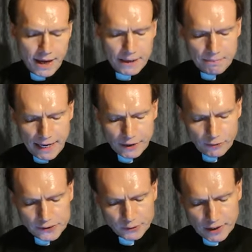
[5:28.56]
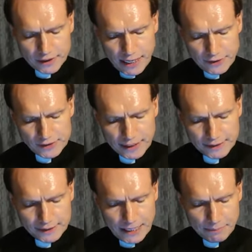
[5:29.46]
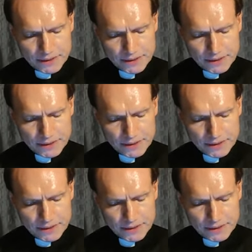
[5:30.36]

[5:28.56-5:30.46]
Im Mai 1963 gab